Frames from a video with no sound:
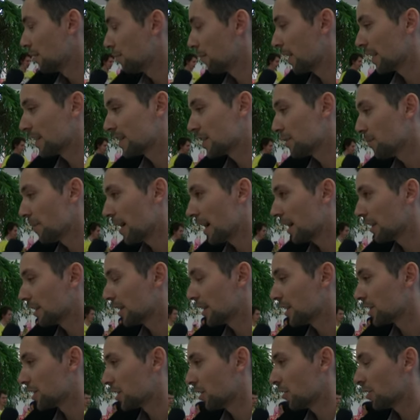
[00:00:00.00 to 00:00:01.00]

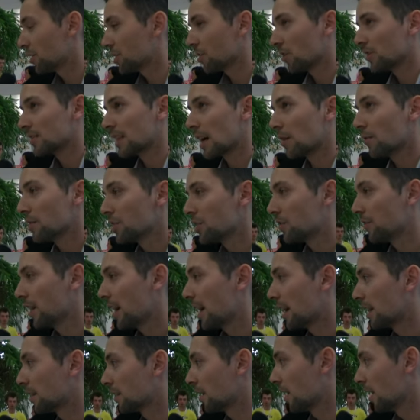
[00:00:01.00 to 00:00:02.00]
maksymalnie, jeśli chodzi o cały
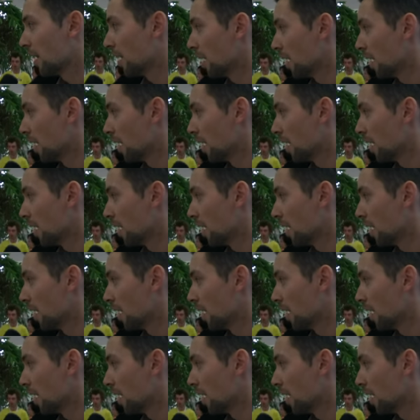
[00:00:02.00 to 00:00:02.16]
świat.